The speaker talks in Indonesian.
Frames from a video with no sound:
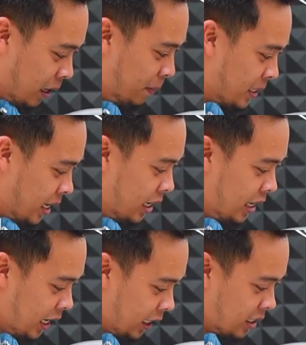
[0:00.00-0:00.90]
kan biasanya ada
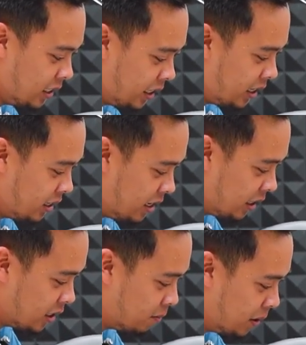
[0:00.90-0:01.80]
di atas ini ya, di
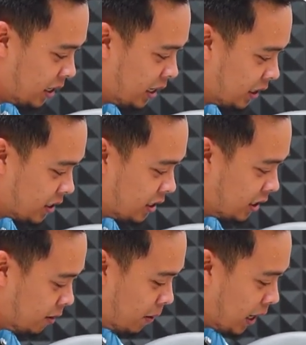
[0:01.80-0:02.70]
atas bagian di atas
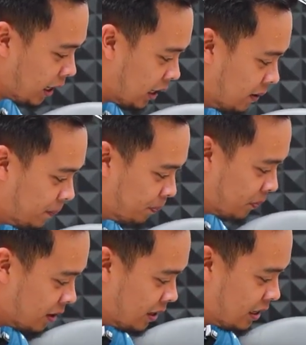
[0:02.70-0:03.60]
ini di belakang.
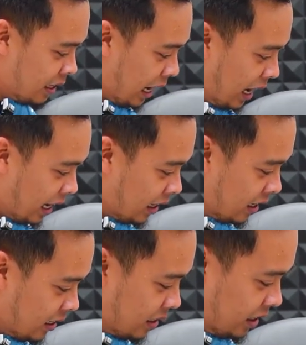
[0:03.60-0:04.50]
Nah,
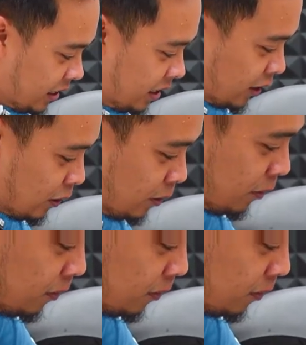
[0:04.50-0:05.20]
ini tuh